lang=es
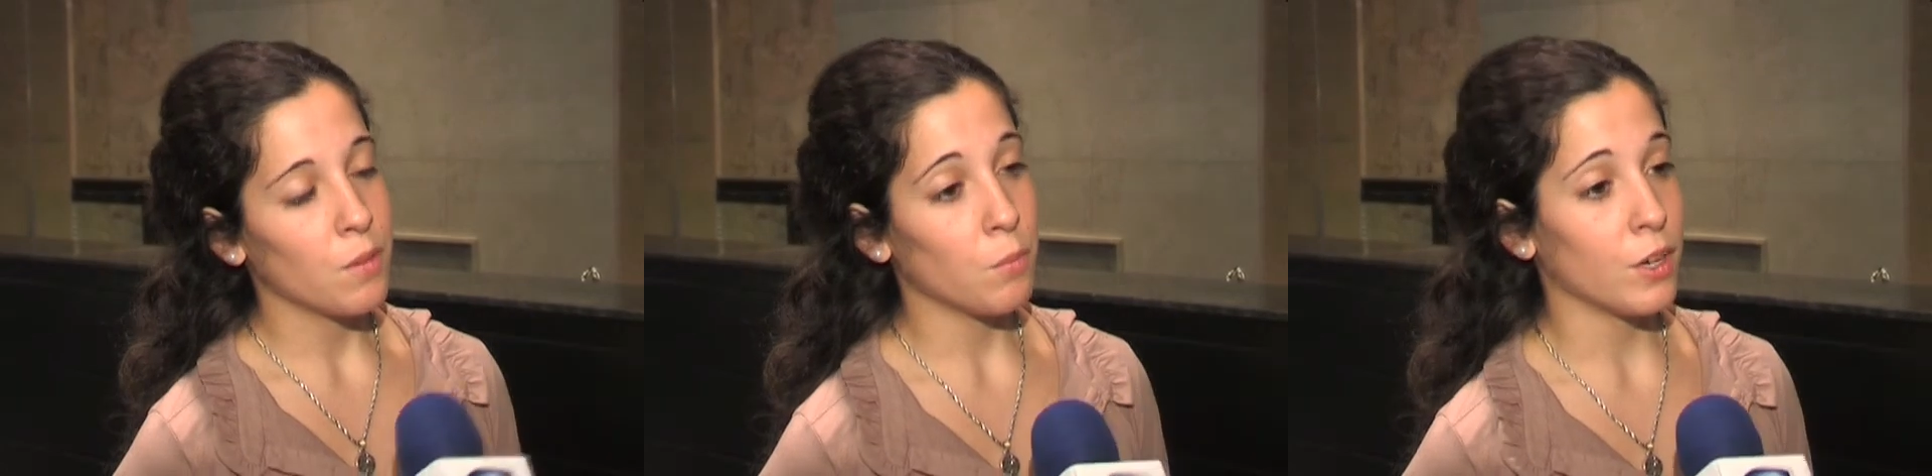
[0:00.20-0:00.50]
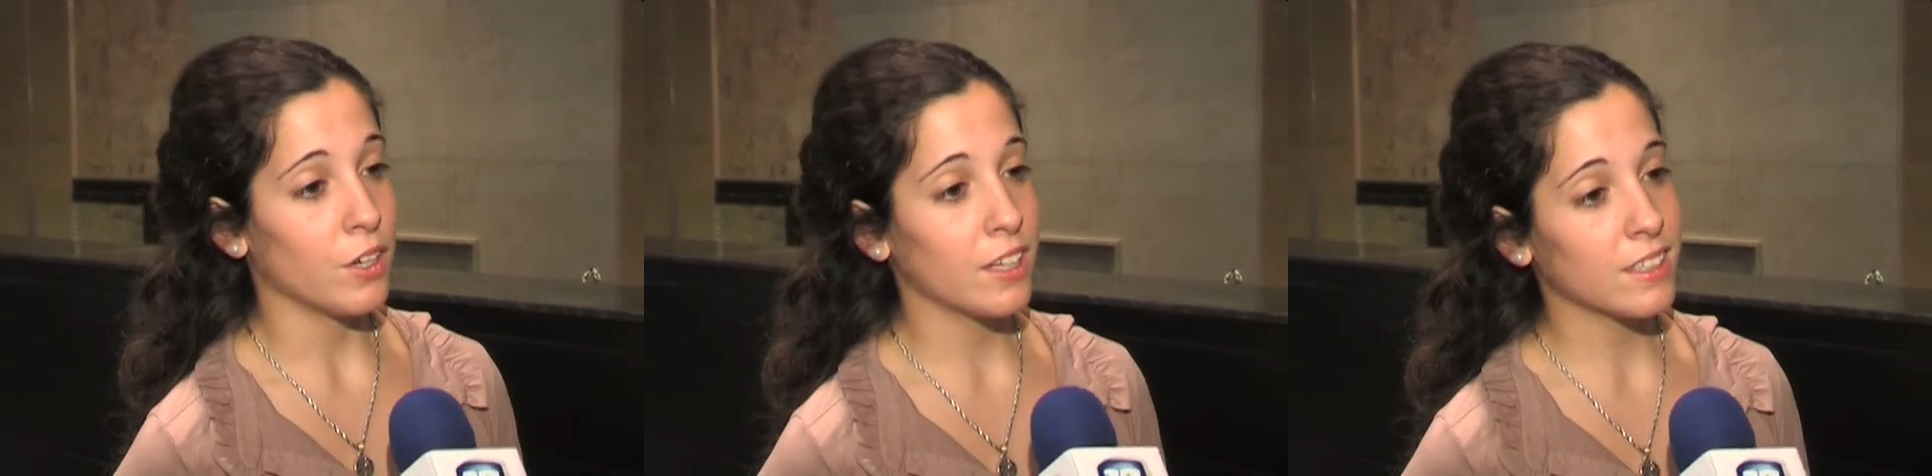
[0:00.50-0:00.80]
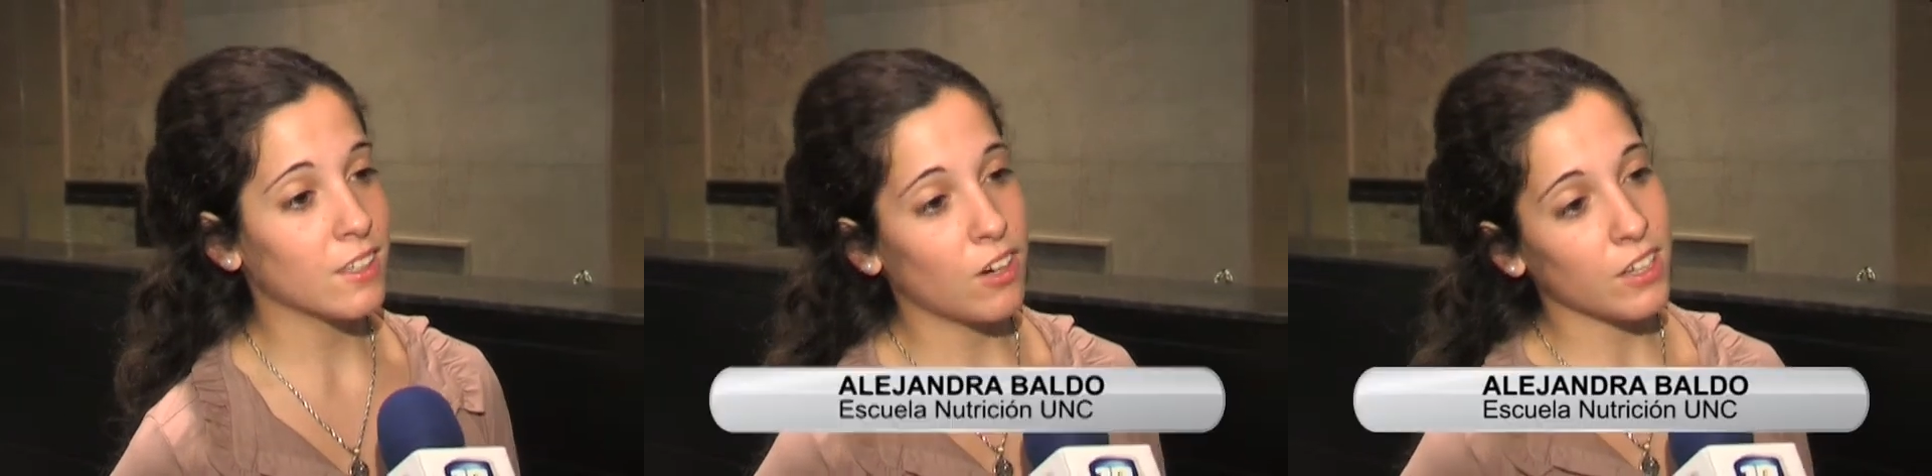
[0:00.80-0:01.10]
Bueno,
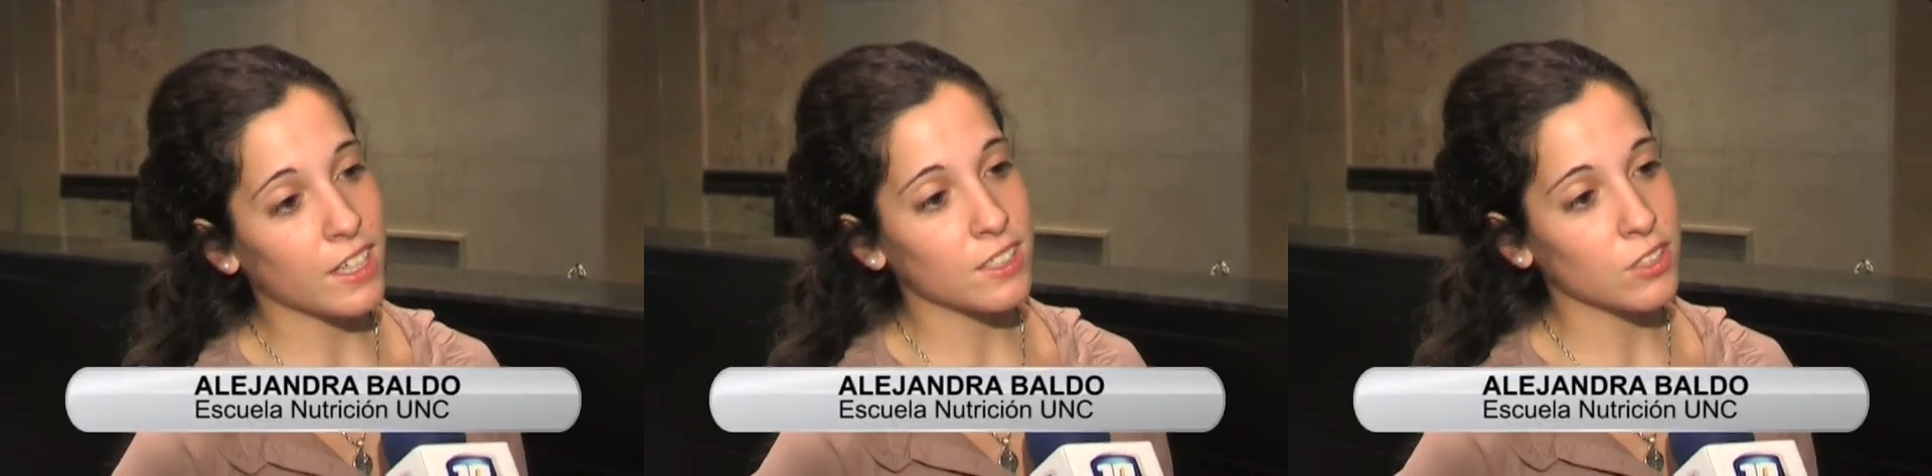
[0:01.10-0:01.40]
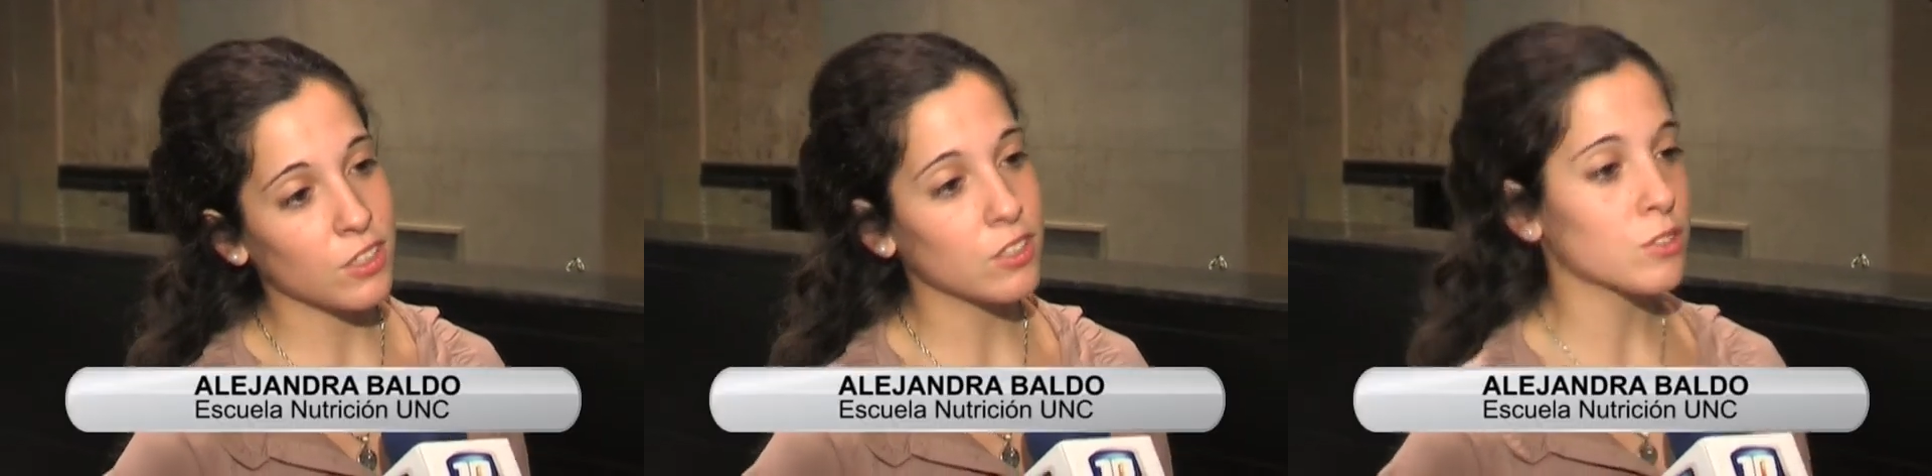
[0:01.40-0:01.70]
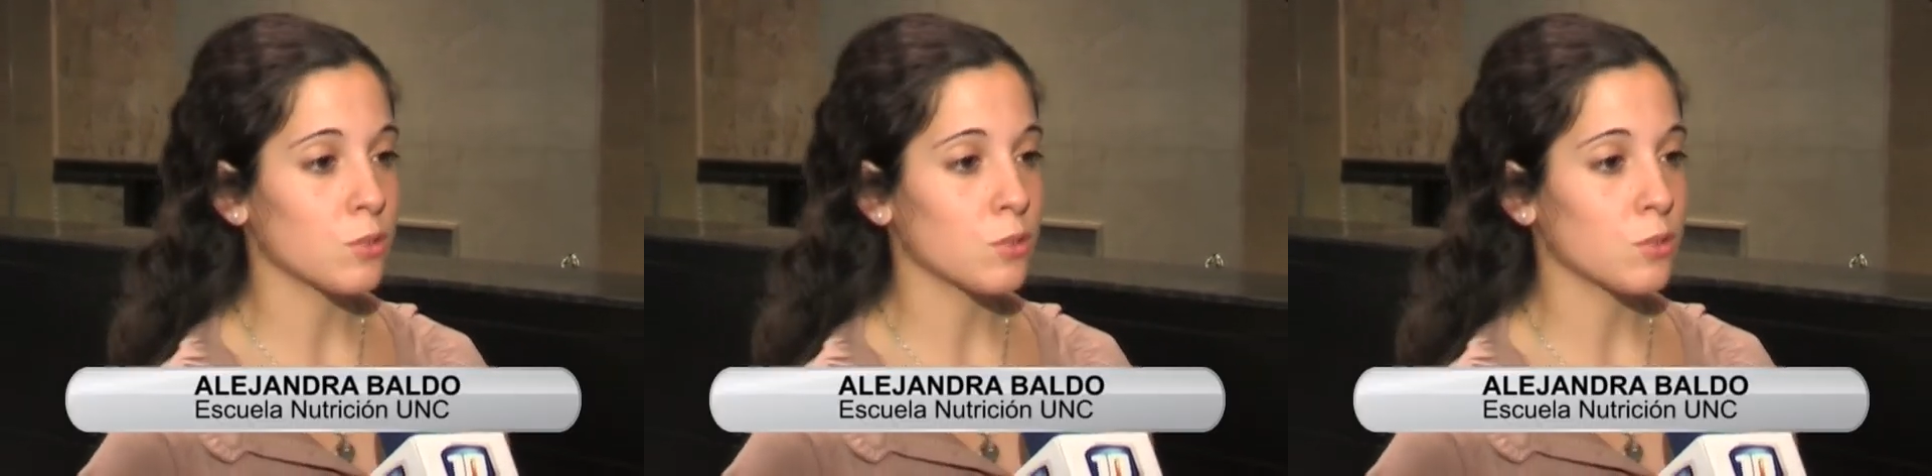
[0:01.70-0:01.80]
este congreso